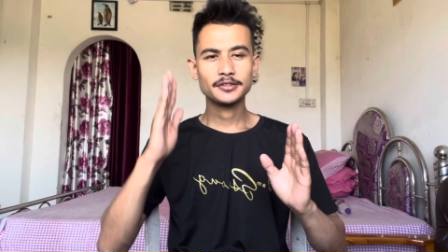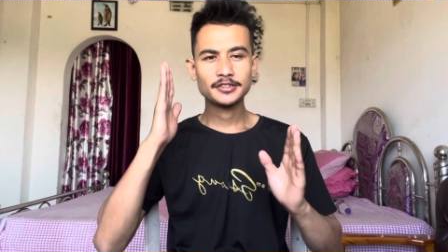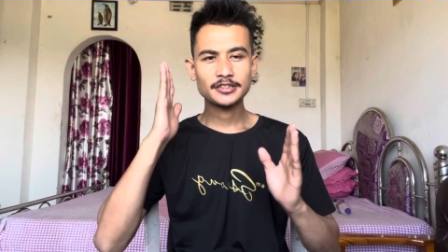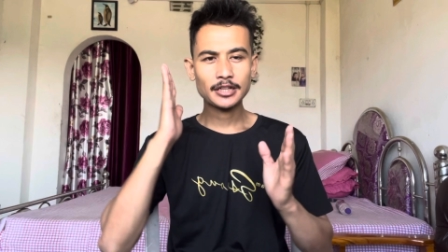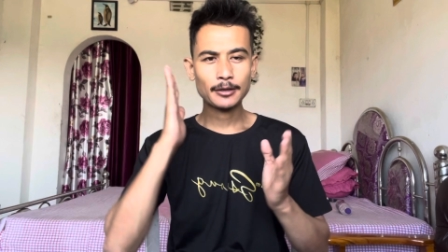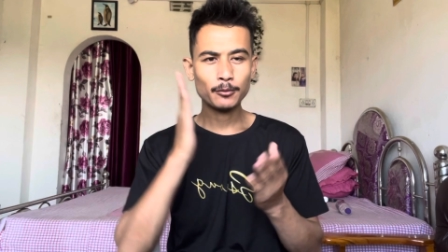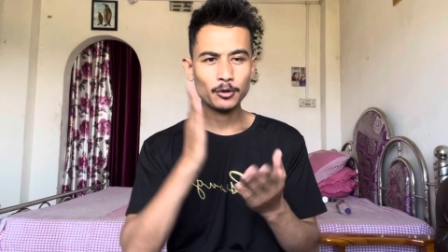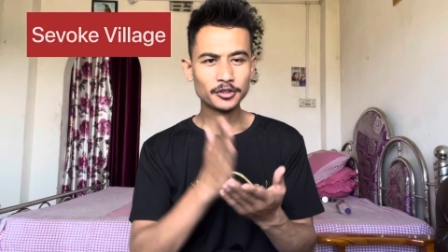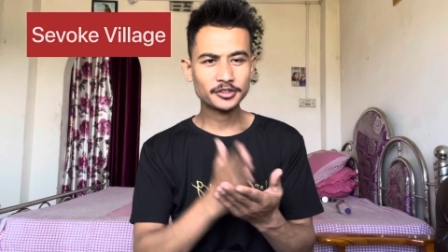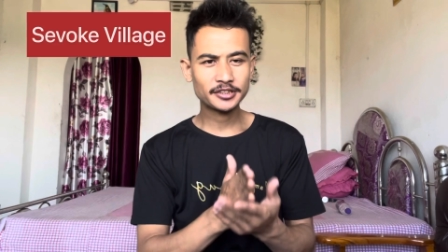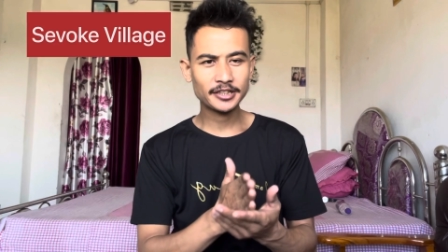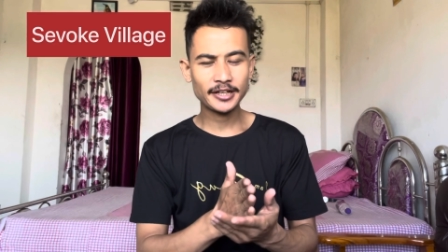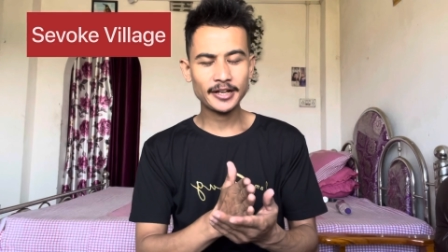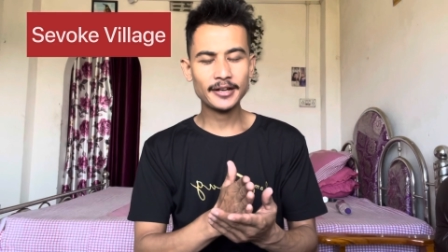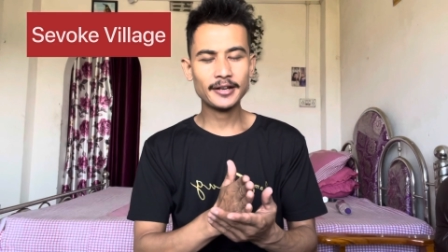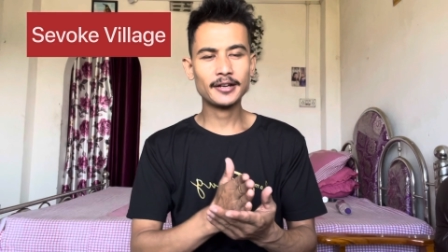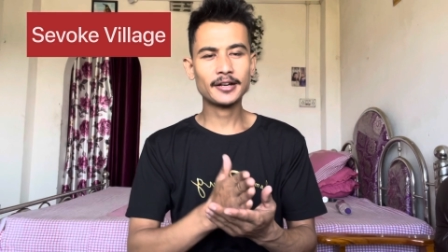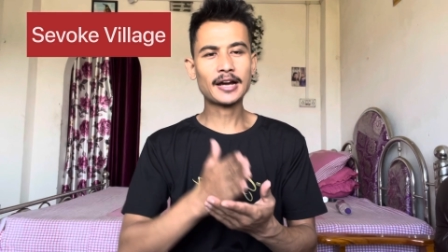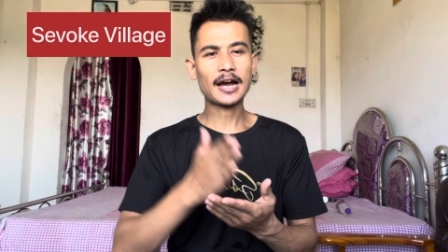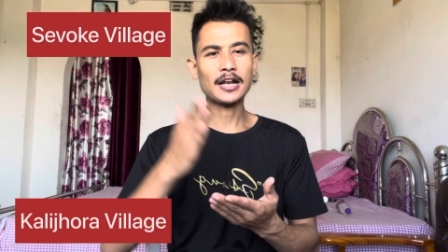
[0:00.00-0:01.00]
सेबोक से
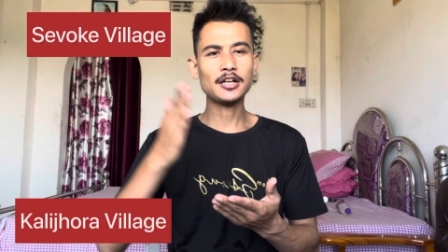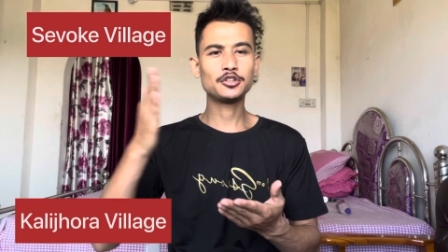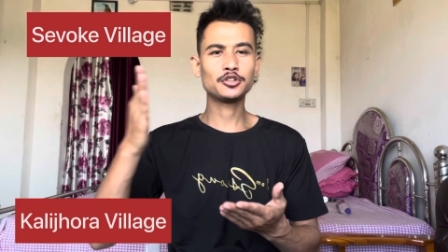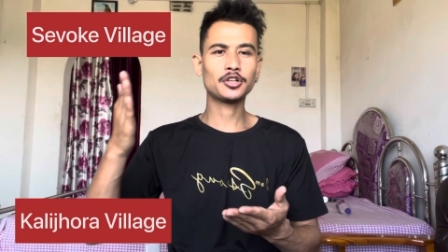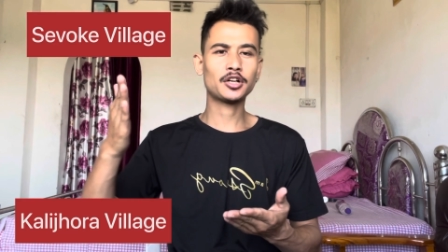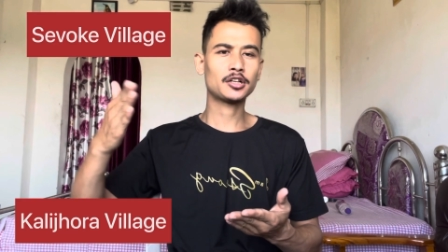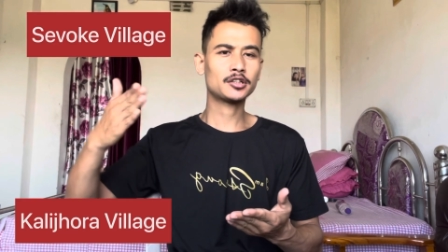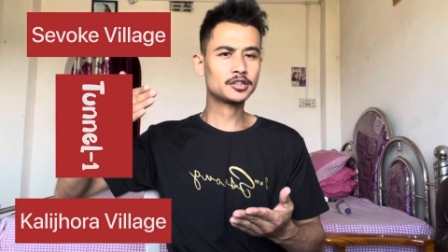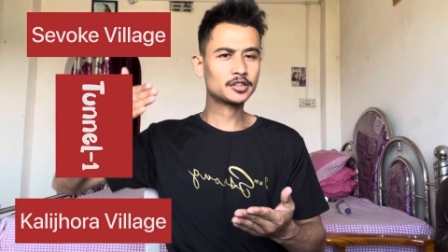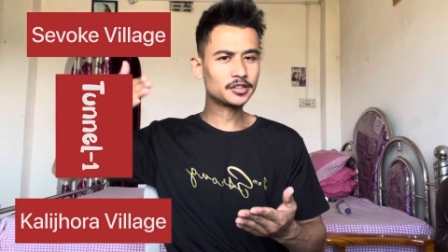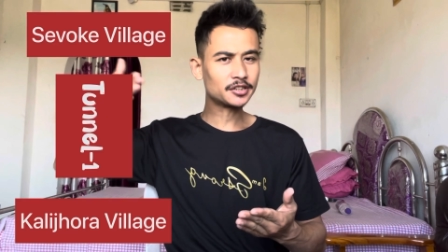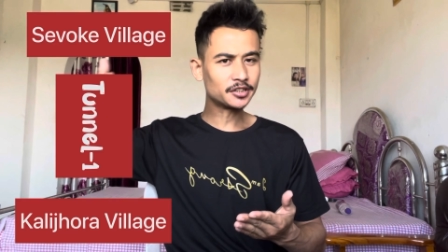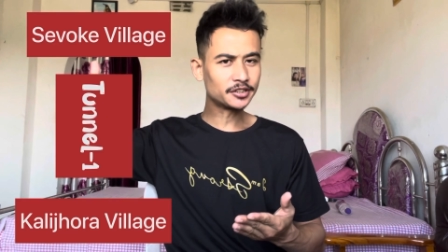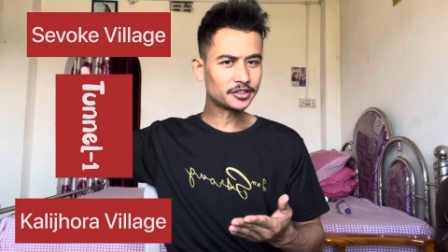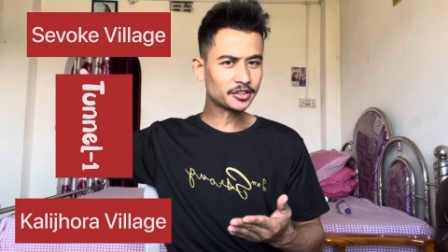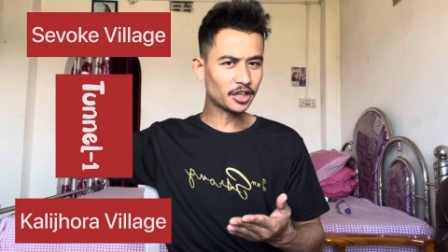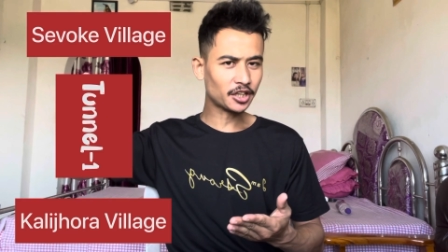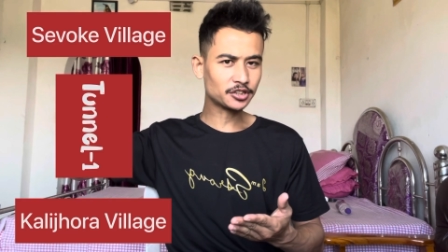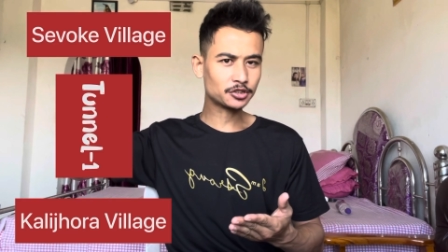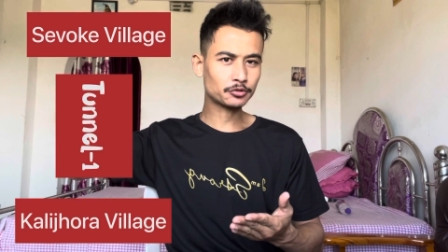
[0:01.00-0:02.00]
कालजोड़ा
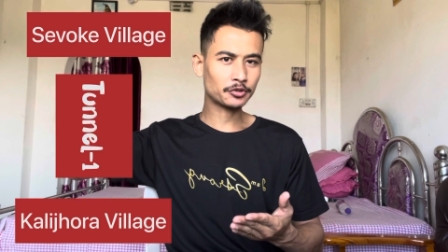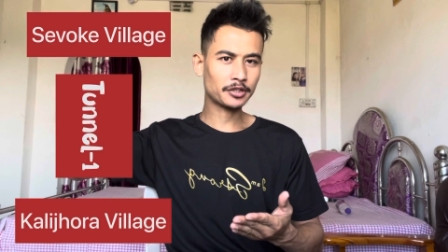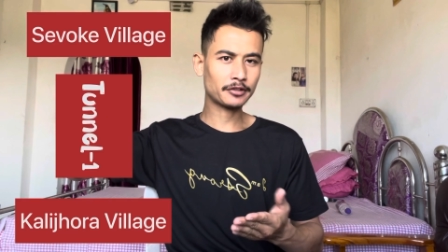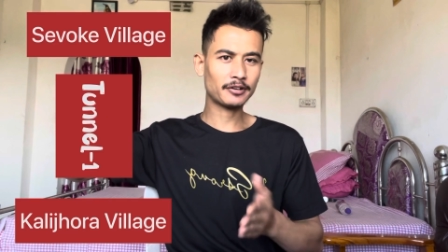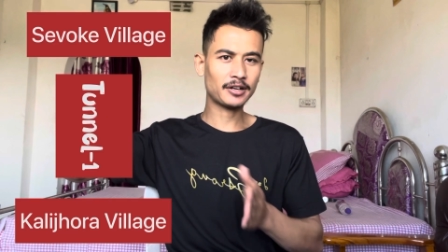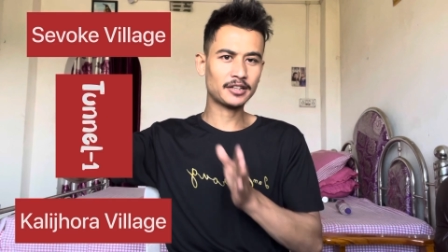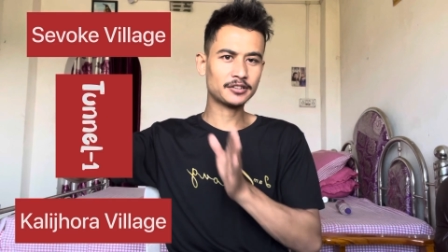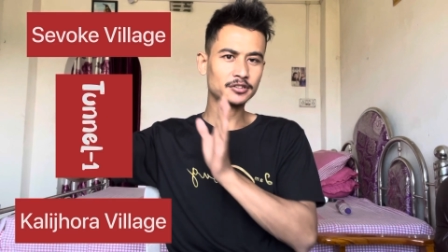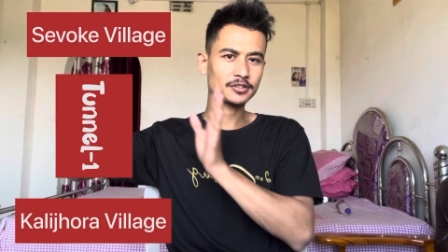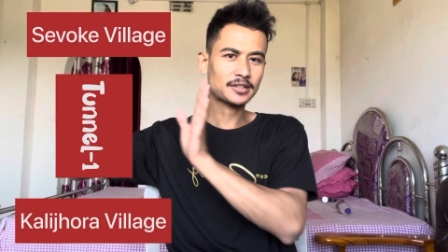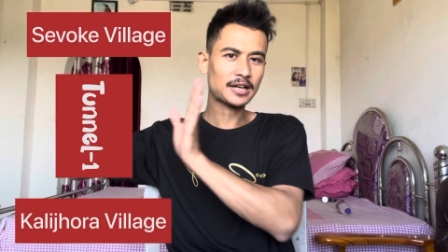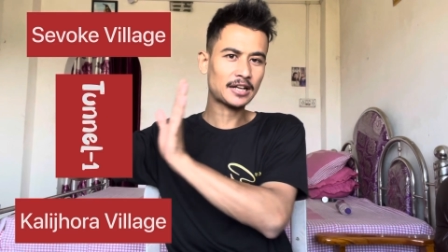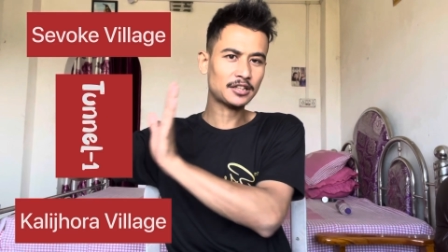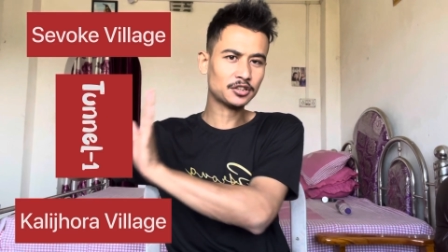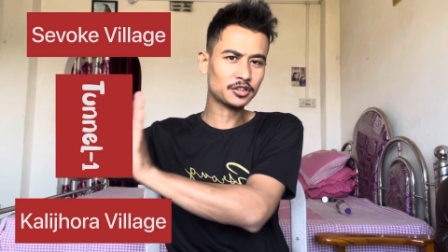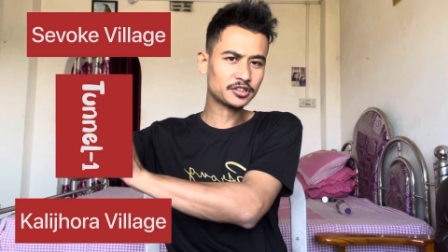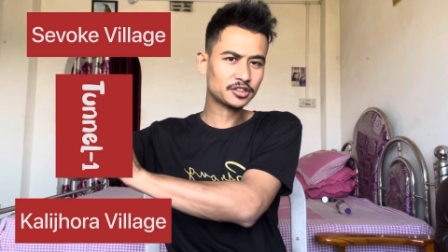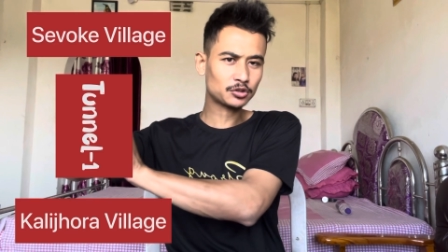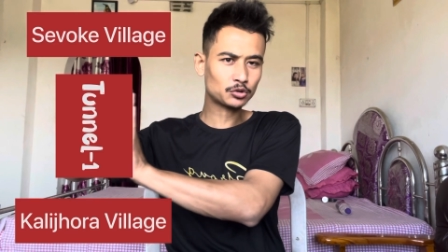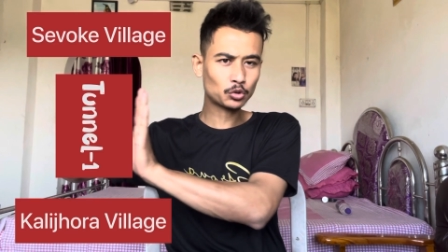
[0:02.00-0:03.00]
टच होने वाला जो काल
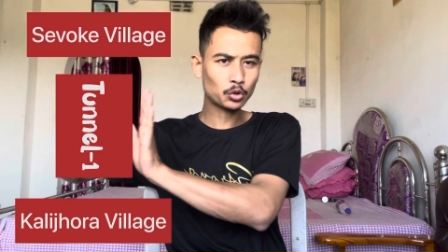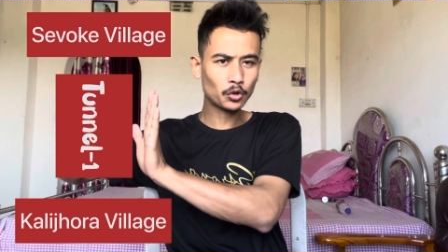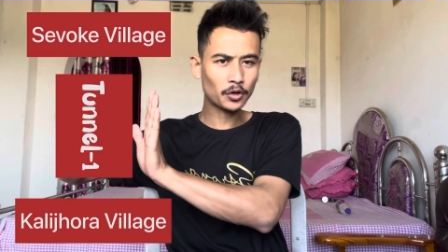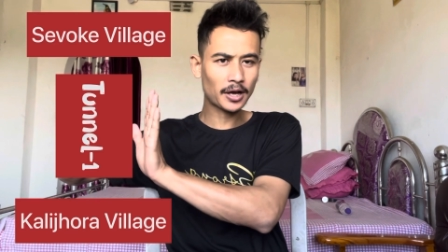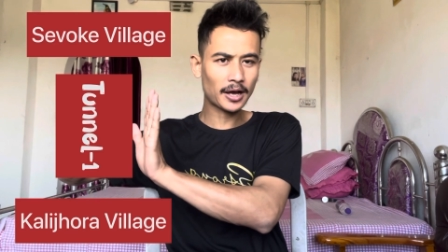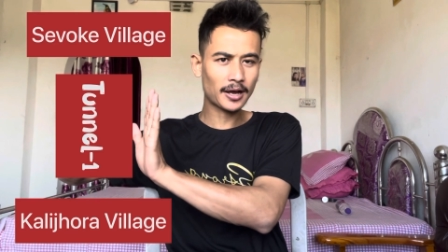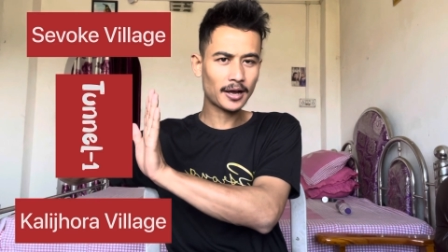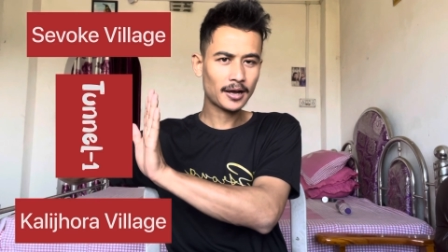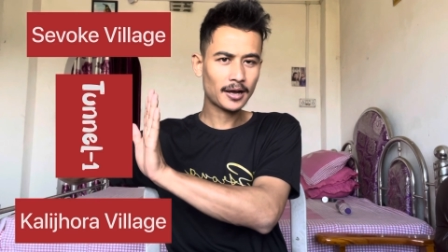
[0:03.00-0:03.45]
जड़ से थोड़ा